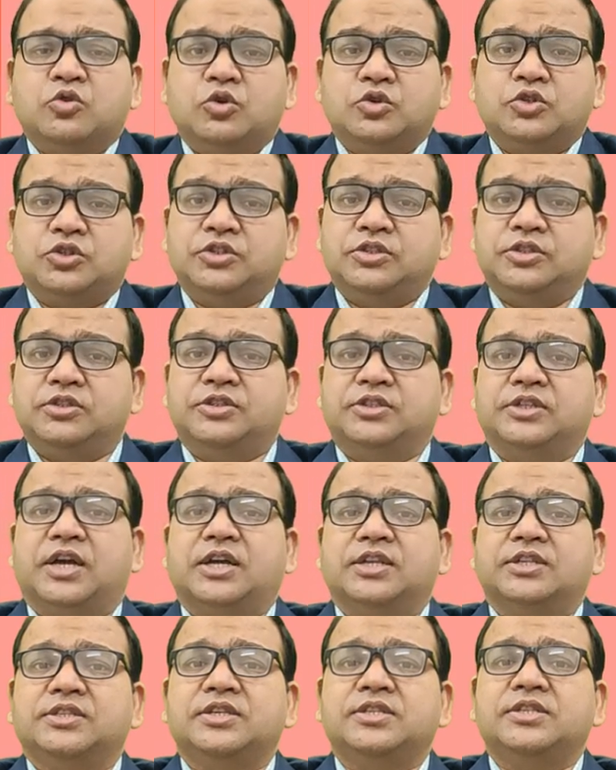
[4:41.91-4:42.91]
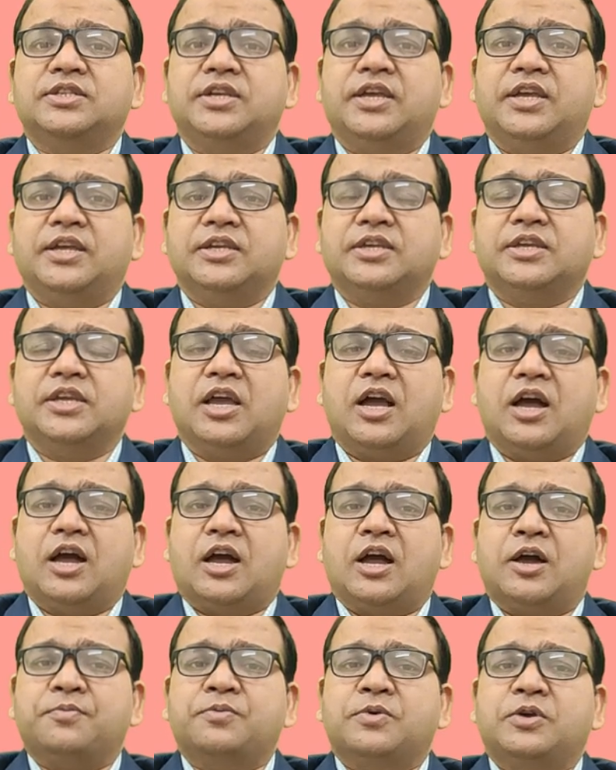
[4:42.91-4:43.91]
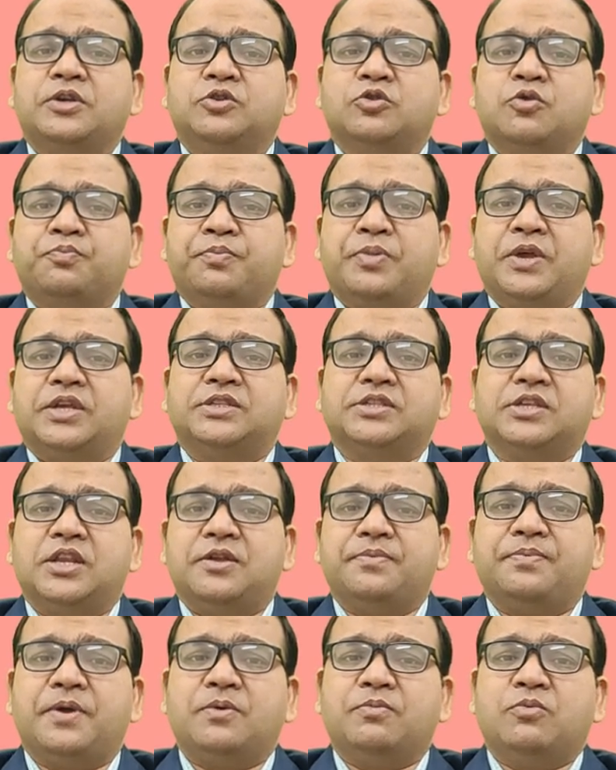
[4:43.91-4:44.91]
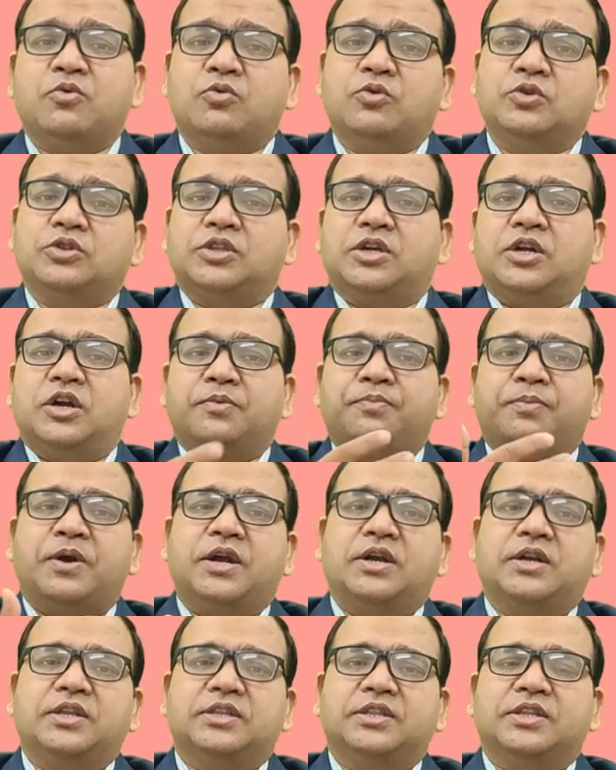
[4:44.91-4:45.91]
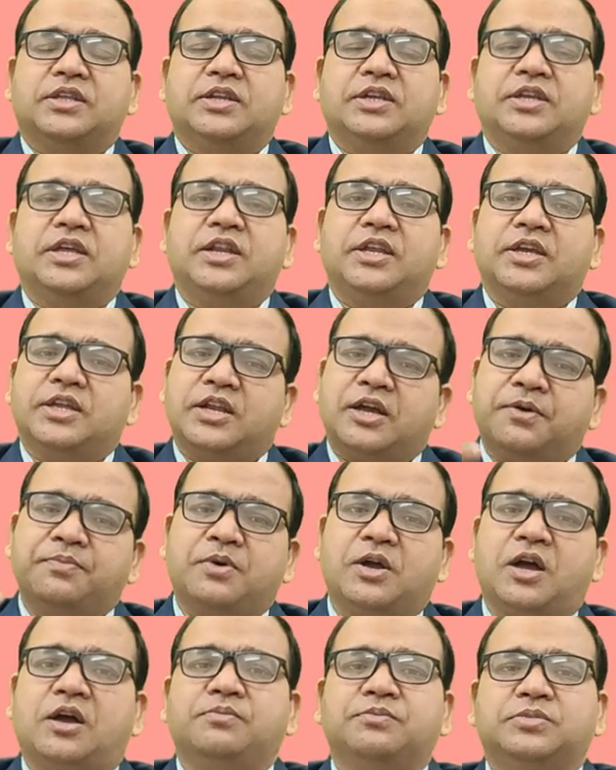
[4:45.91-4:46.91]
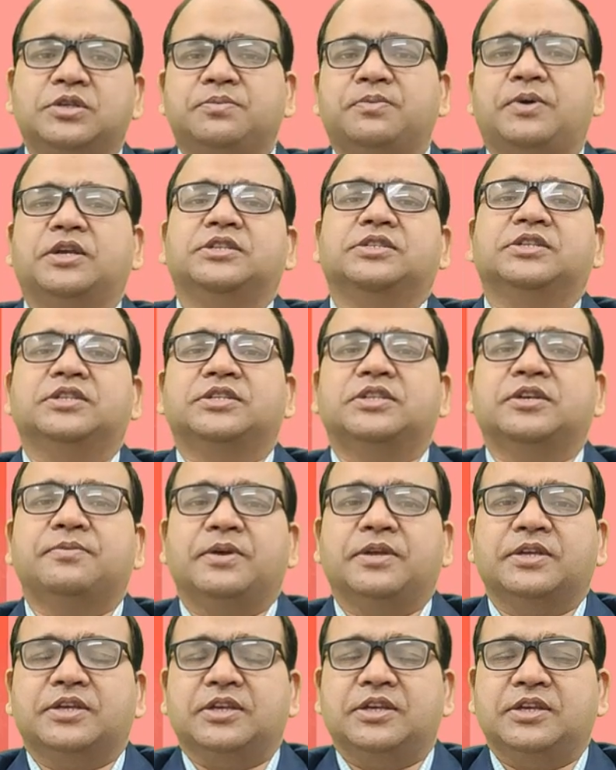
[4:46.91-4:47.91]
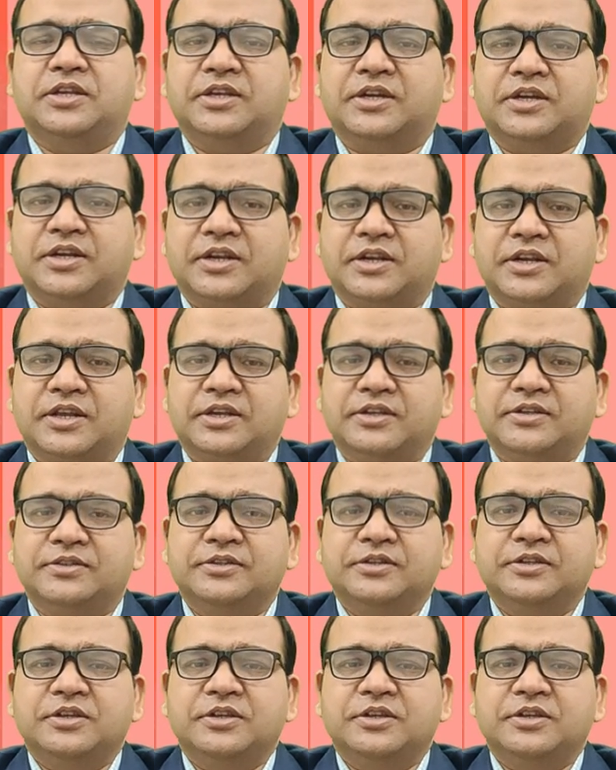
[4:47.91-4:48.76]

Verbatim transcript: तो चांसेस ये है कि आपकी जो पे स्लिप है वो कोई थर्ड पार्टी दे रही है लेकिन आप काम सिर्फ आईसीआईसी बैंक के लिए कर रहे हैं